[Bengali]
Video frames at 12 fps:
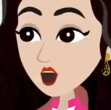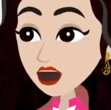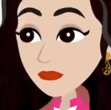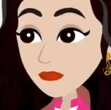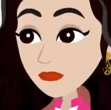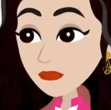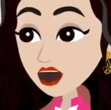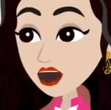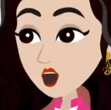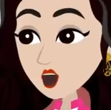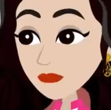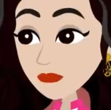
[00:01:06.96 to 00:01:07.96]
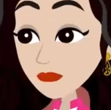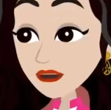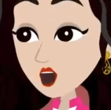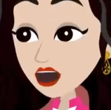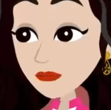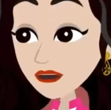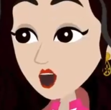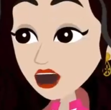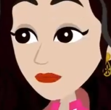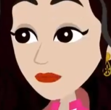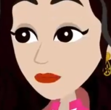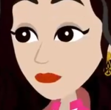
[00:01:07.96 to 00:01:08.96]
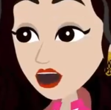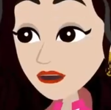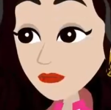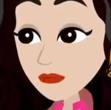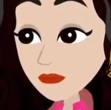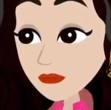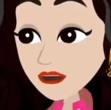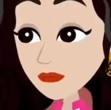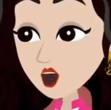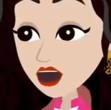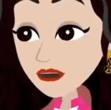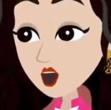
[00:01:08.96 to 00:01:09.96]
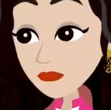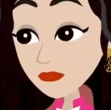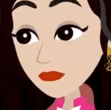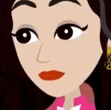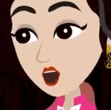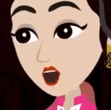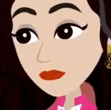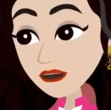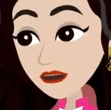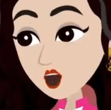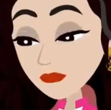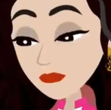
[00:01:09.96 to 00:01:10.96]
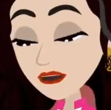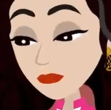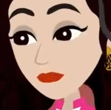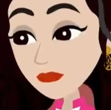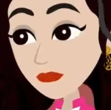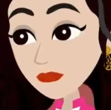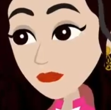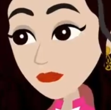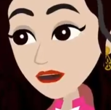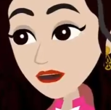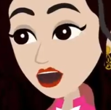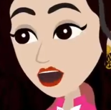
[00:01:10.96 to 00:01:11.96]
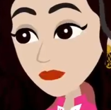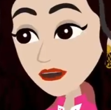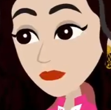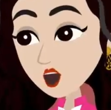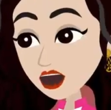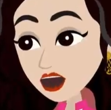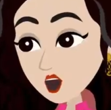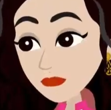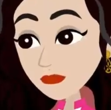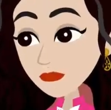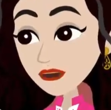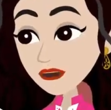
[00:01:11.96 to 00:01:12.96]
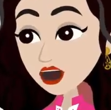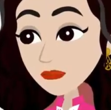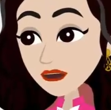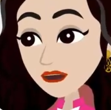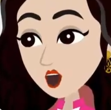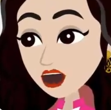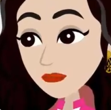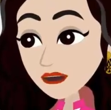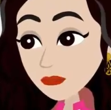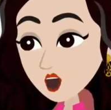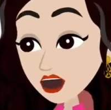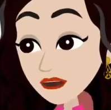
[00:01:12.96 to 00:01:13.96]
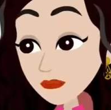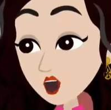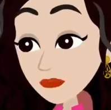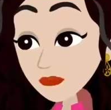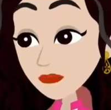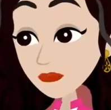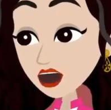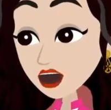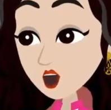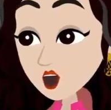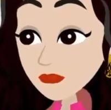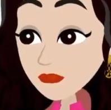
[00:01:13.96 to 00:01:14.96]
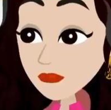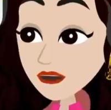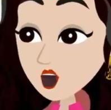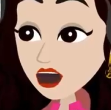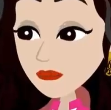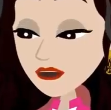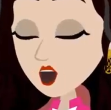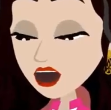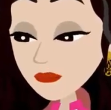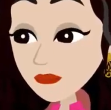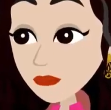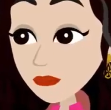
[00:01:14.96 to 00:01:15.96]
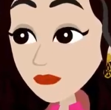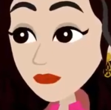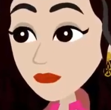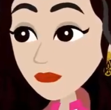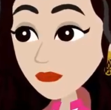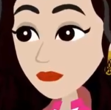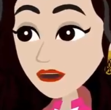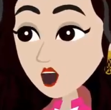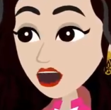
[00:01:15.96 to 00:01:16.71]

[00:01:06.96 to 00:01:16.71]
হ্যাঁ দেখো আমার কোনো সমস্যা নেই কিন্তু হ্যাঁ মনে রাখবে ছেলেদের যেন জয়েন্ট ফ্যামিলি হয় আমার বড় পরিবারে বিয়ে করার অনেক ইচ্ছা